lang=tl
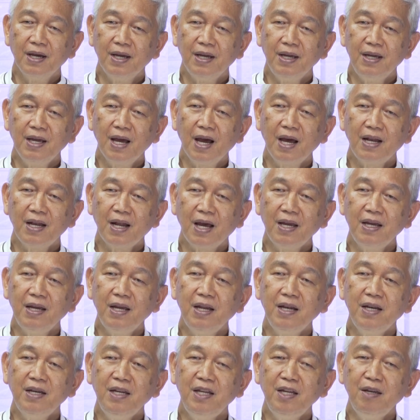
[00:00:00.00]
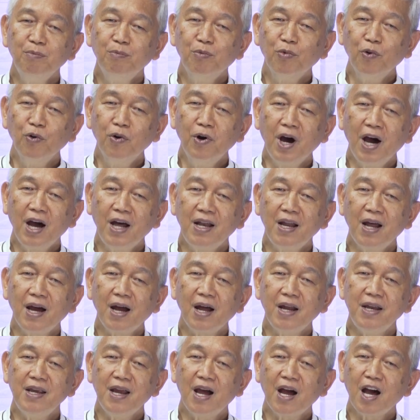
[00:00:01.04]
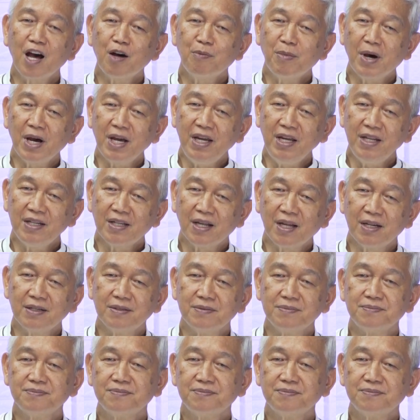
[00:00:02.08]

Yan ay hindi bunga ng kanyang kabaitan,